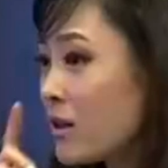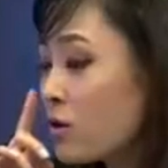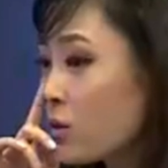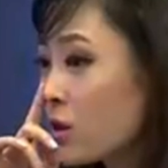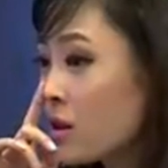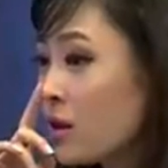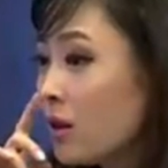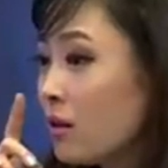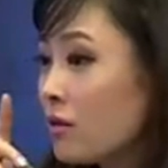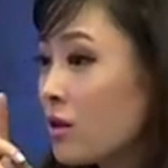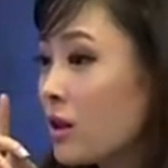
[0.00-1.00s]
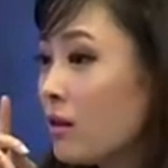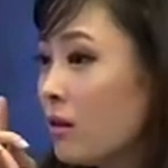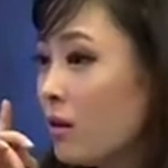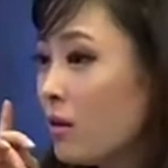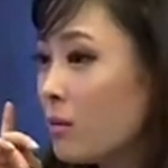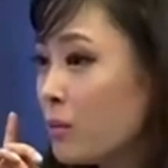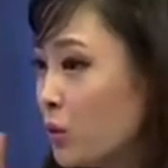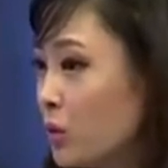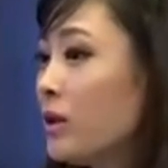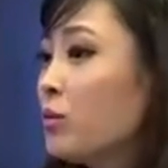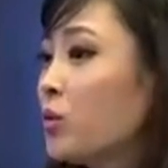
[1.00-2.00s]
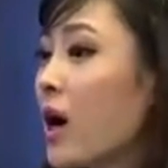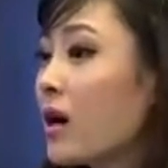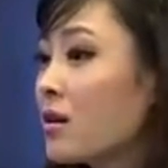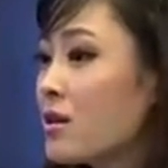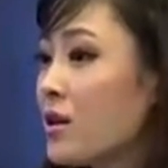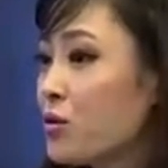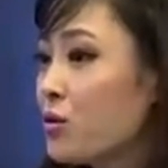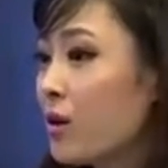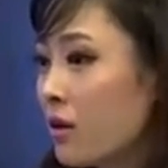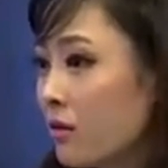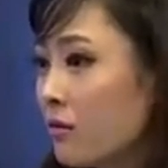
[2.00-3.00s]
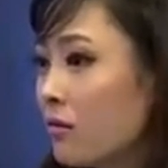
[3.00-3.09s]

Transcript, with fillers: 欢的是你的这个不不二的人选。是